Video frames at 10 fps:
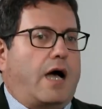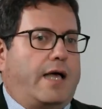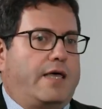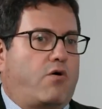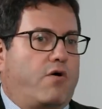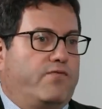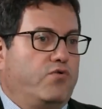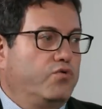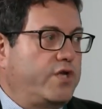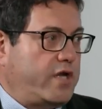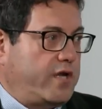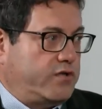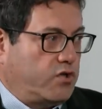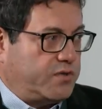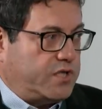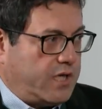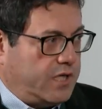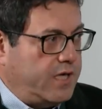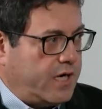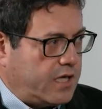А никакой внутренней, собственно,
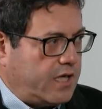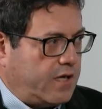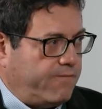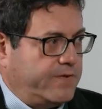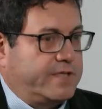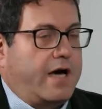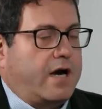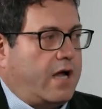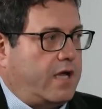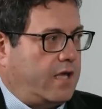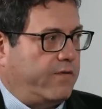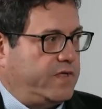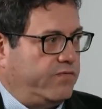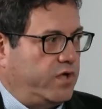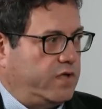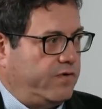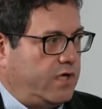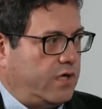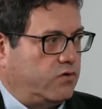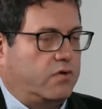энергии, возгорания, всего этого
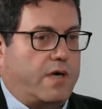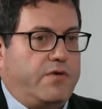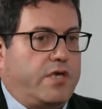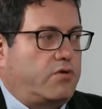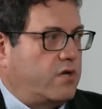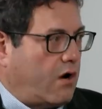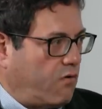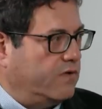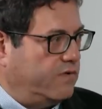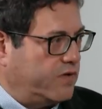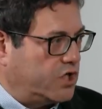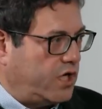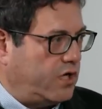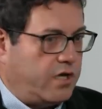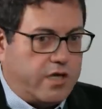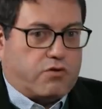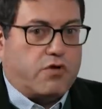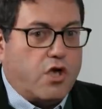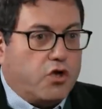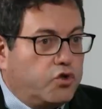нету. Там нету никакого движения, нету
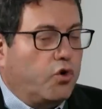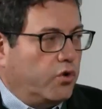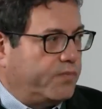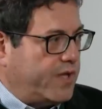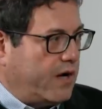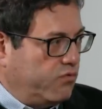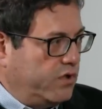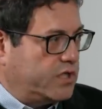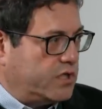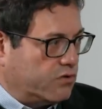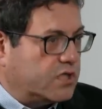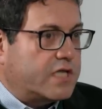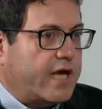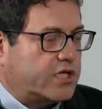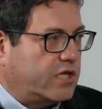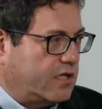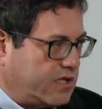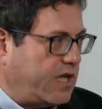толп на улице. Но ты знаешь, когда...